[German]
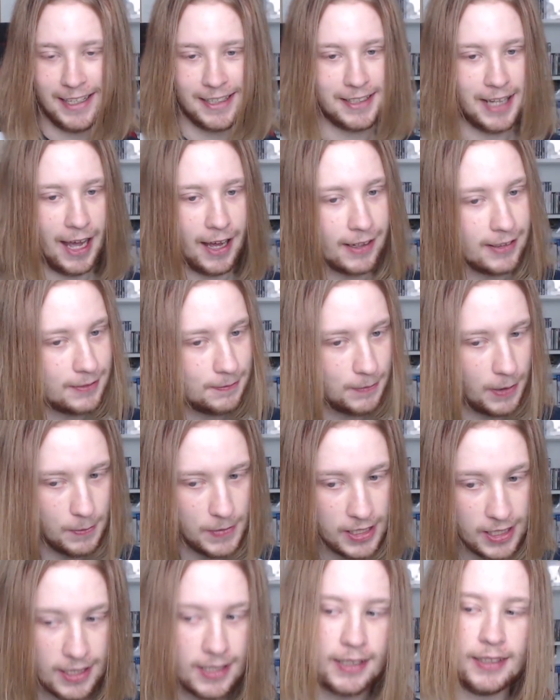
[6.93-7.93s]
ja, bei
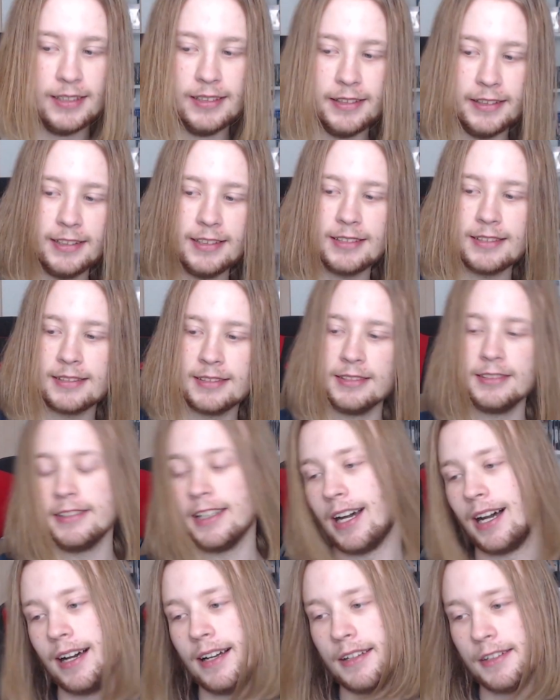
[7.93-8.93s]
mir, ne?
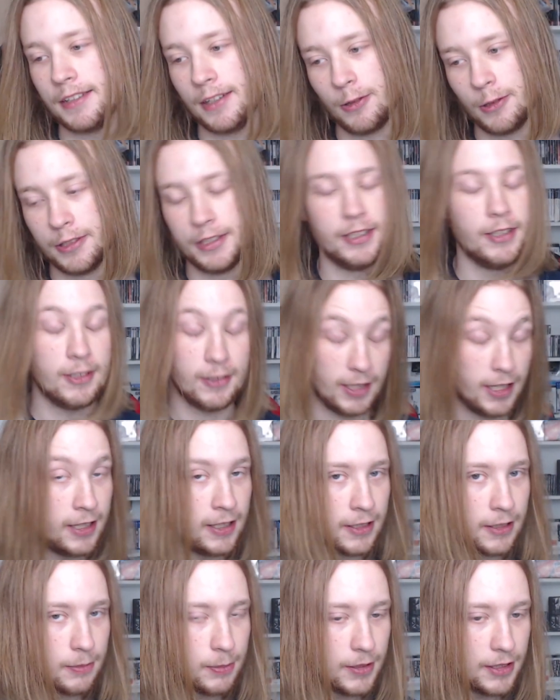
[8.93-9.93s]
Da ist heute auch
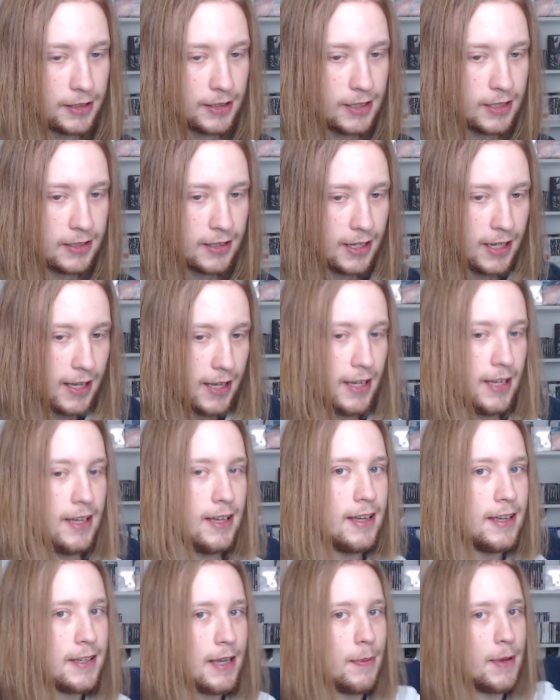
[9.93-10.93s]
einiges passiert.
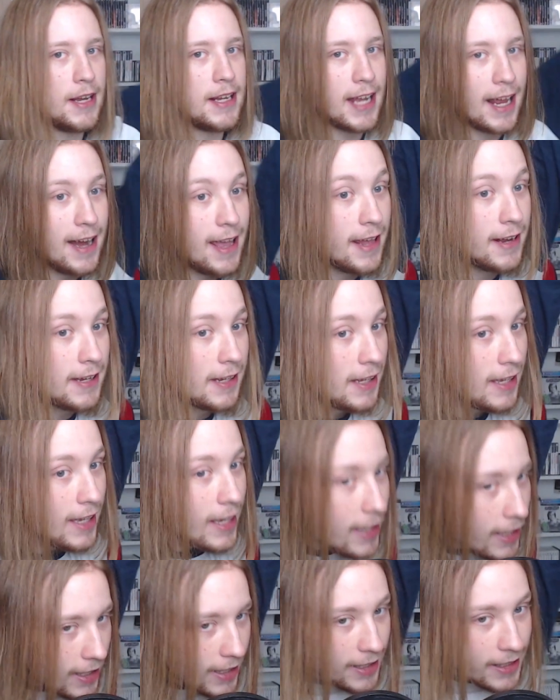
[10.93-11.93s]
Ich habe Internet.
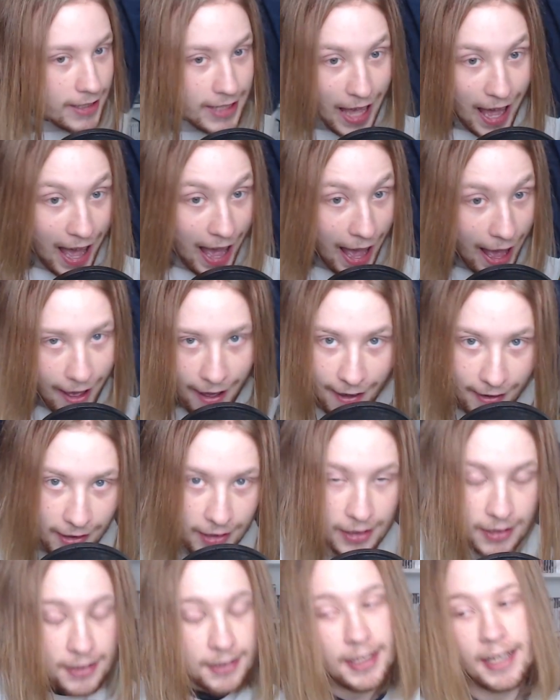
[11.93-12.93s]
Ja,
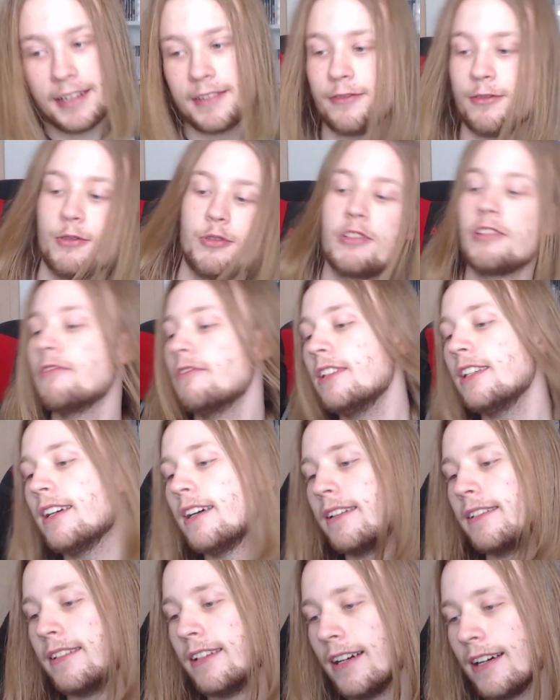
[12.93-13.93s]
es hat
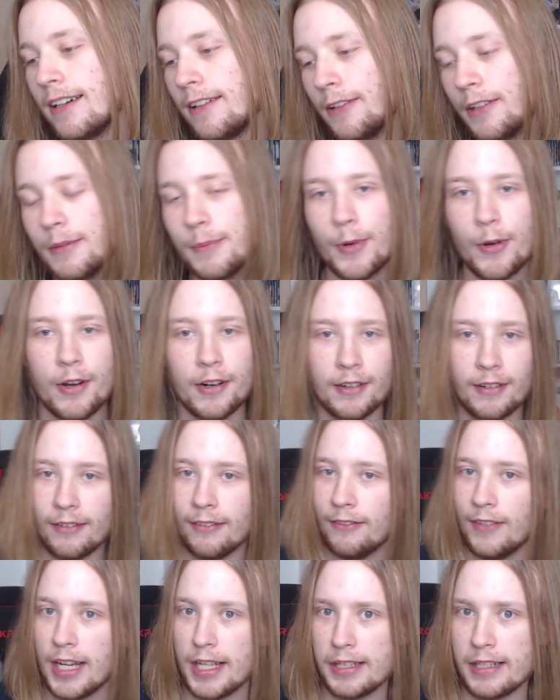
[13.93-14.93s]
funktioniert. Ja, heute
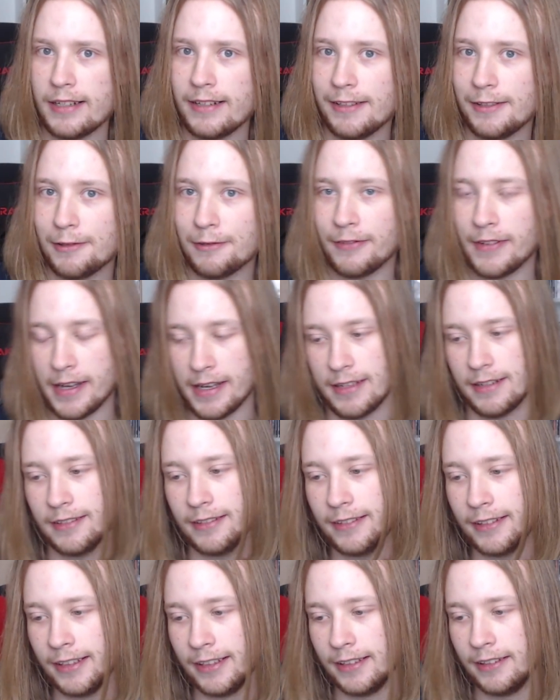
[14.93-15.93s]
Morgen war es endlich soweit.
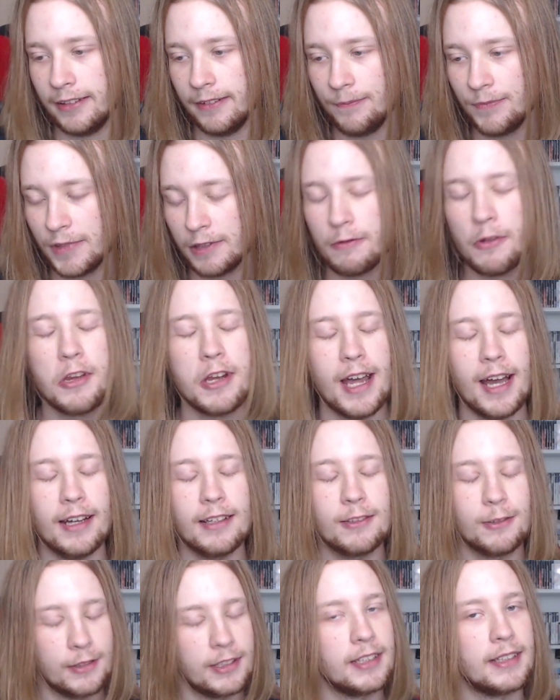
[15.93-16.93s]
Äh, zwischen
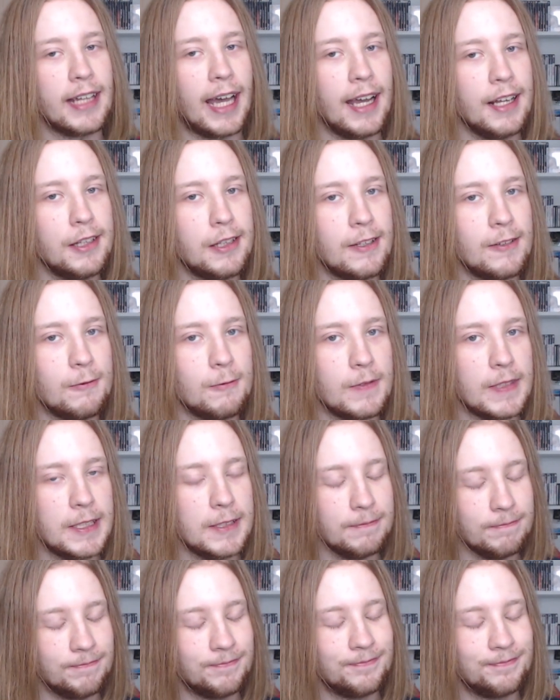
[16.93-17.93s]
8 und 13 Uhr.